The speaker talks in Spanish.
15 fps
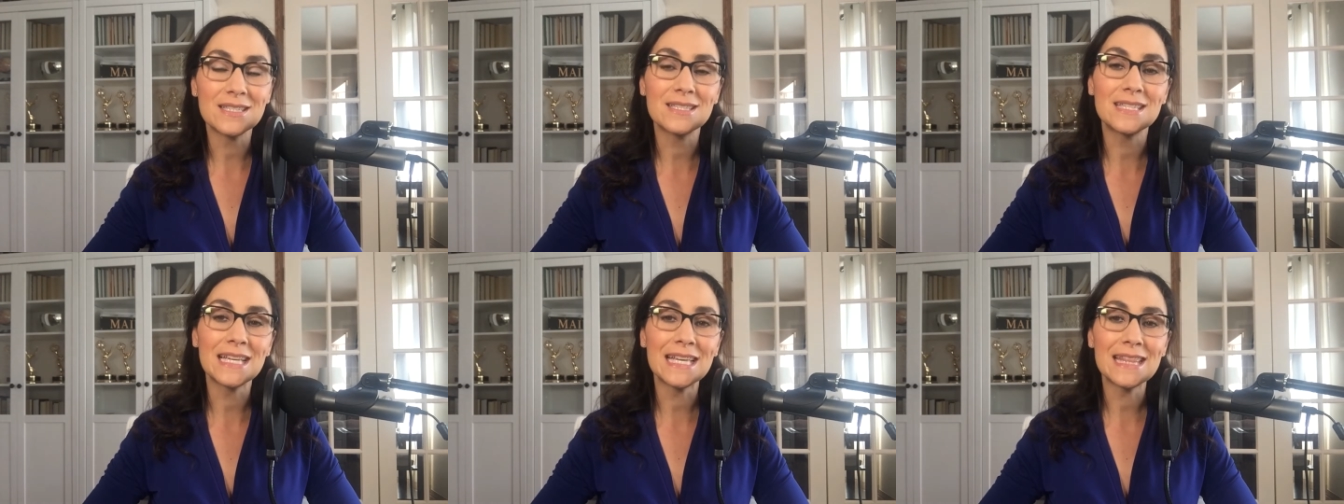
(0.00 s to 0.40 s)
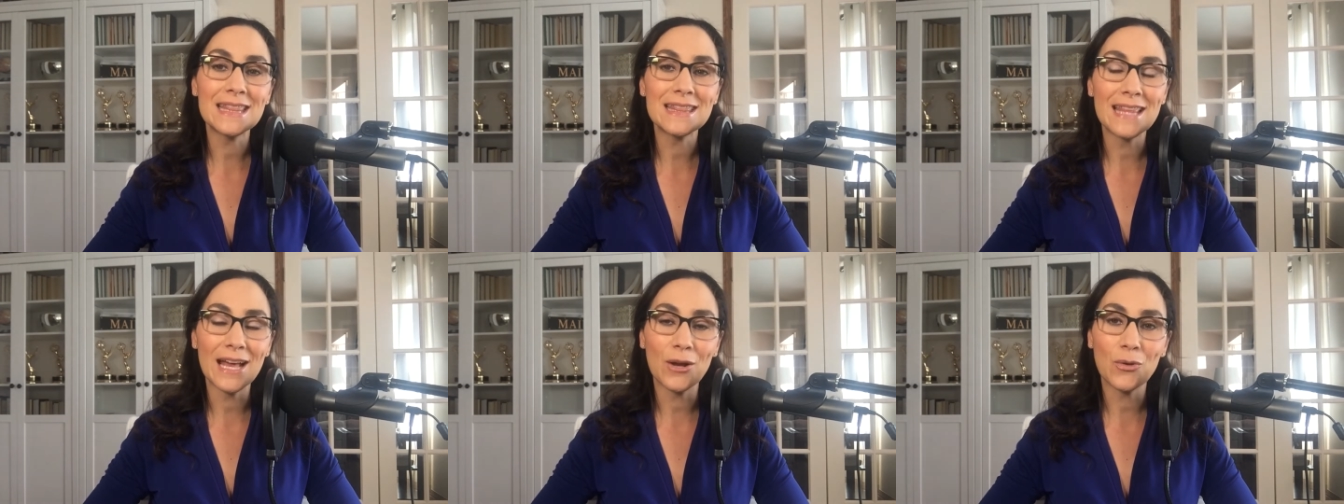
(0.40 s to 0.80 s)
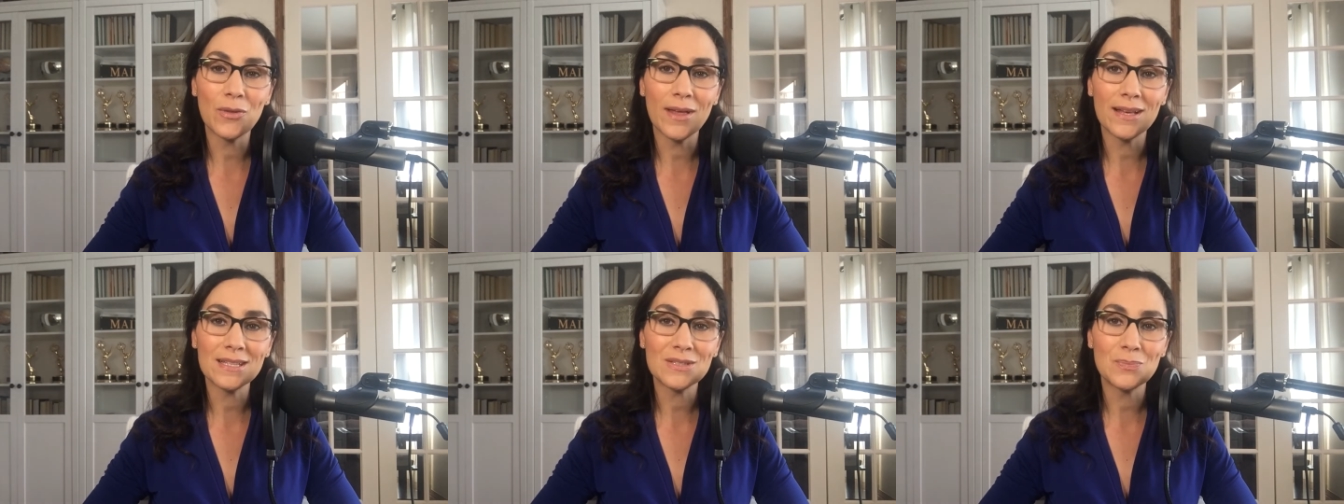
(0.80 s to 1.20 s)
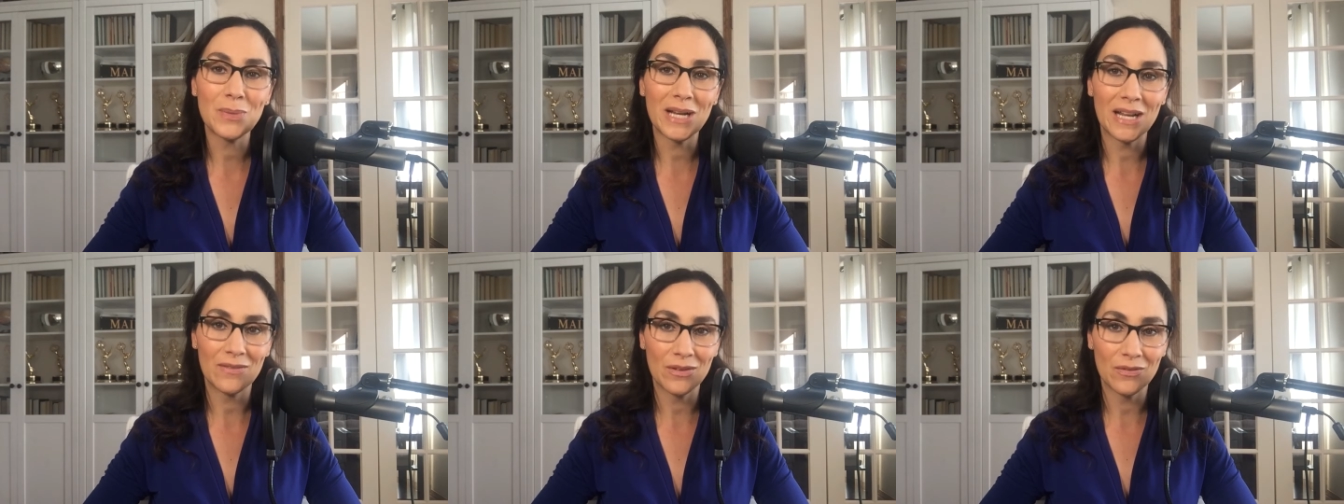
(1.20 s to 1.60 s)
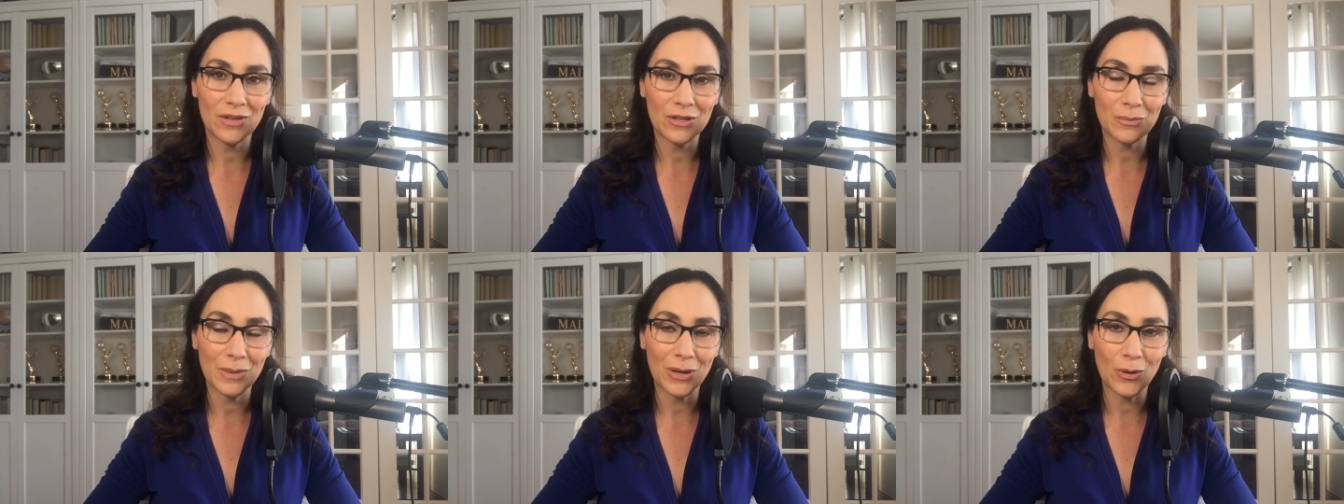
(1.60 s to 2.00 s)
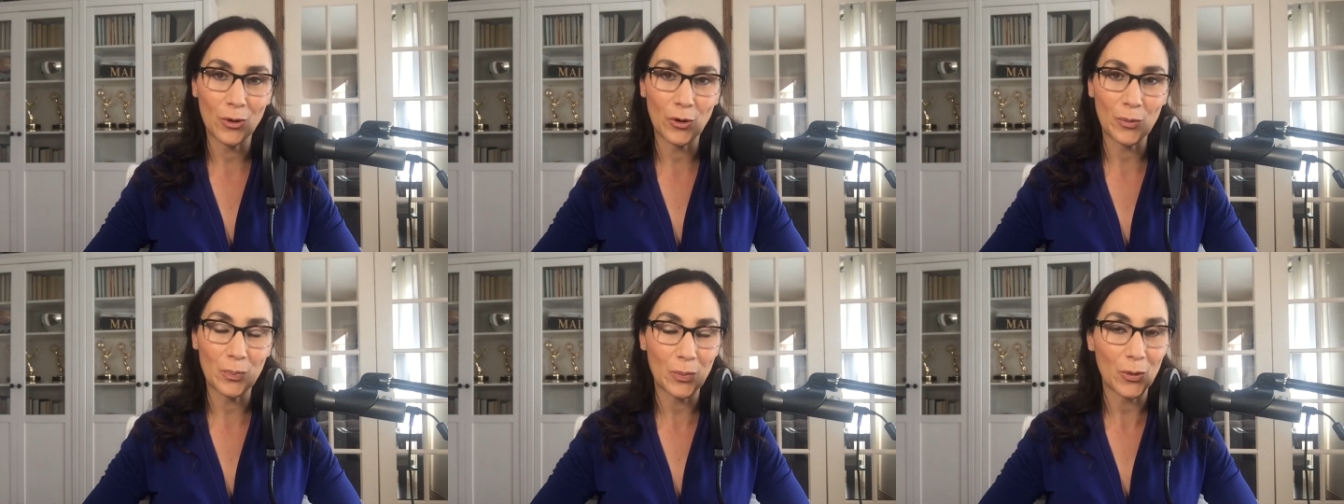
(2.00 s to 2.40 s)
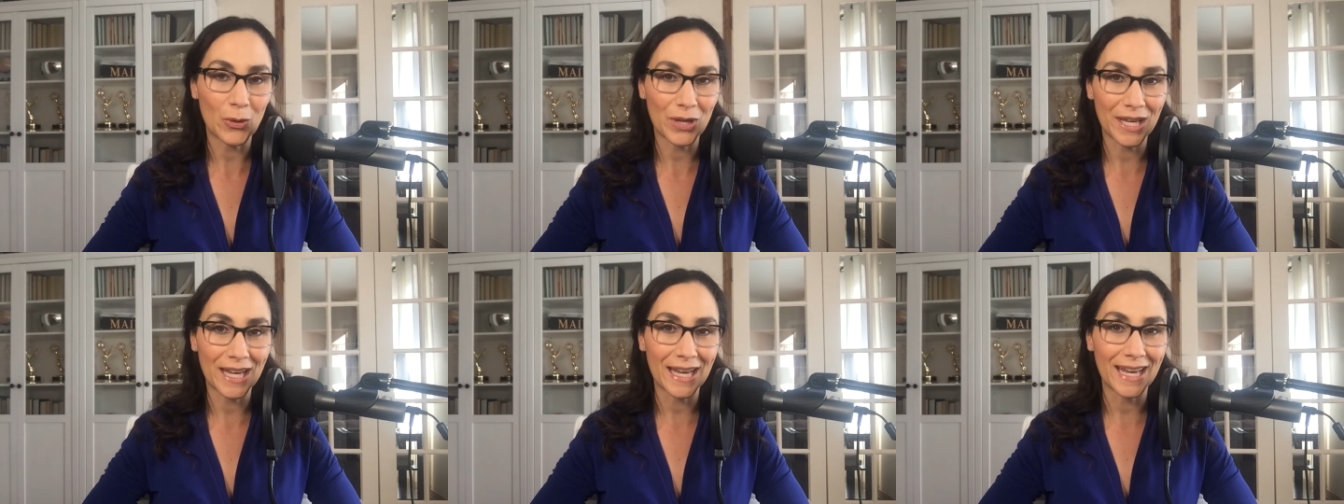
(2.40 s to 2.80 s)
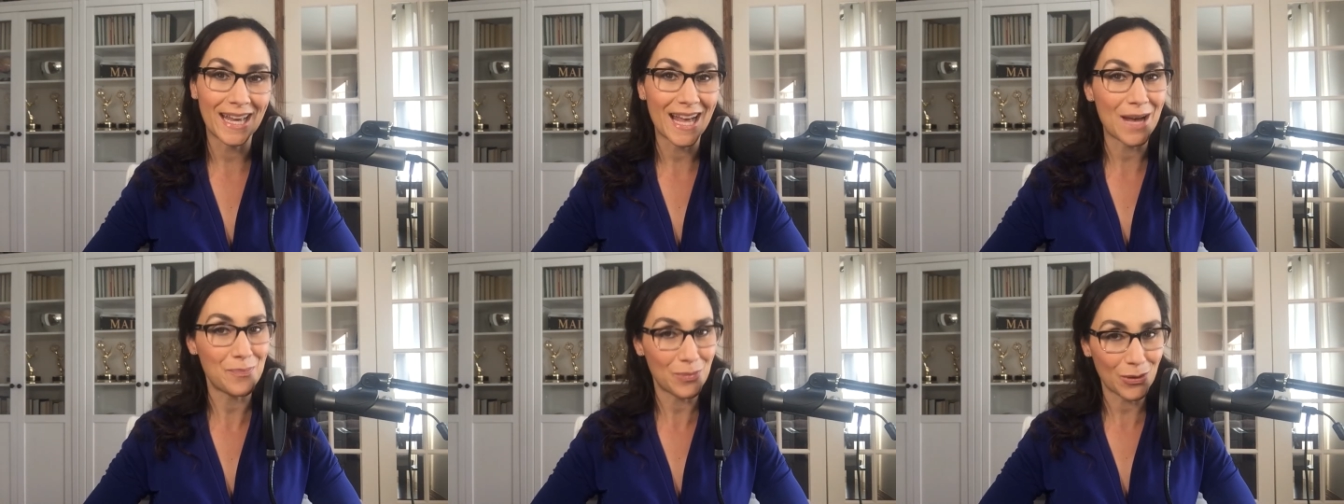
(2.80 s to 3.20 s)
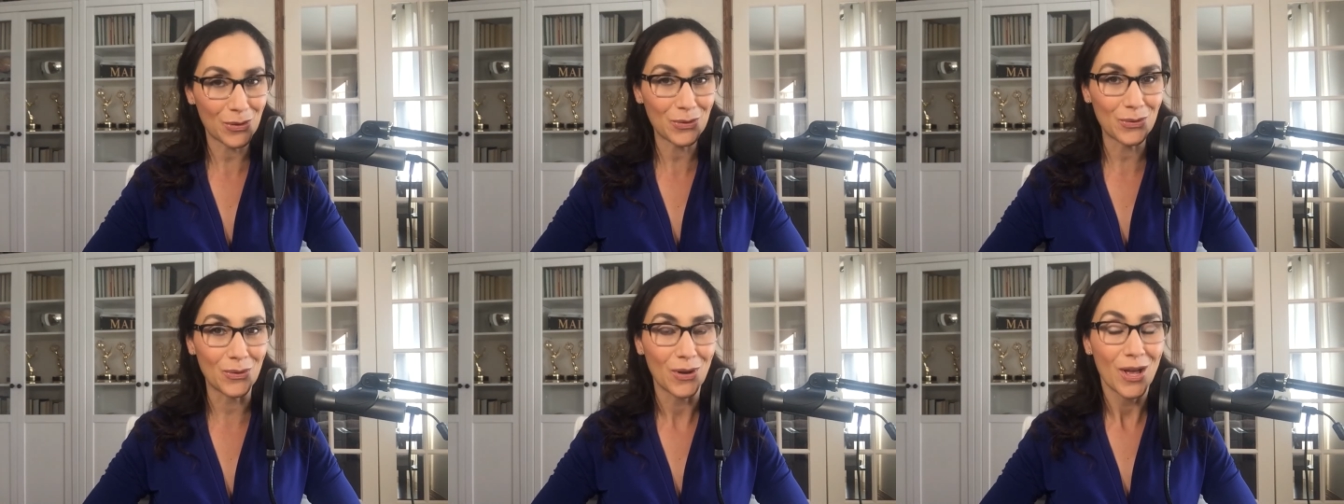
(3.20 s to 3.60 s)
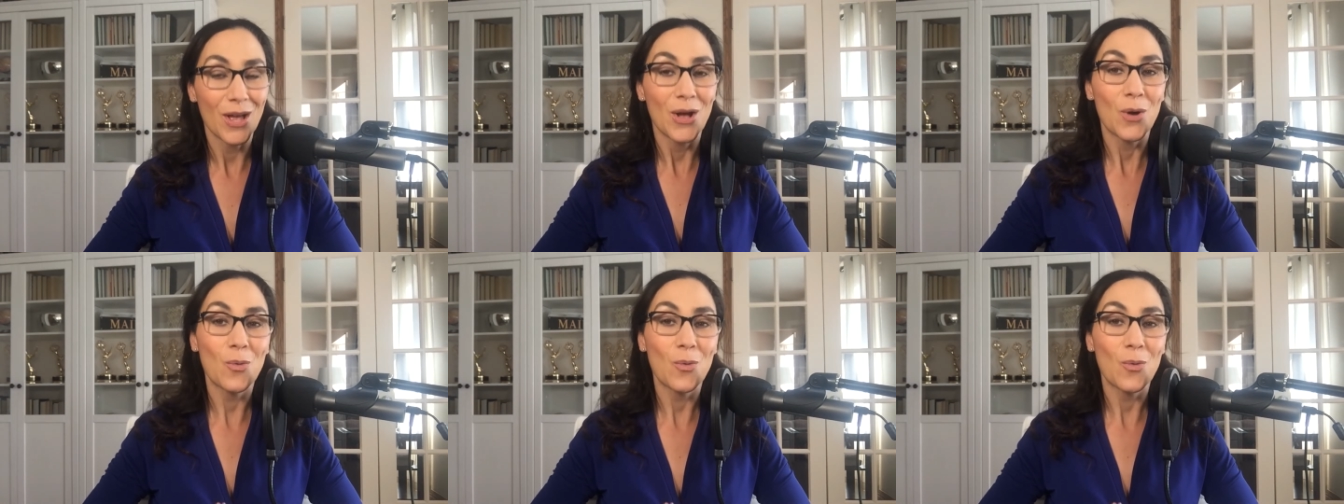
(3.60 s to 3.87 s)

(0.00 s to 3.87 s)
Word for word: sin deudas para vivir mejor. Porque, ¿a poco no?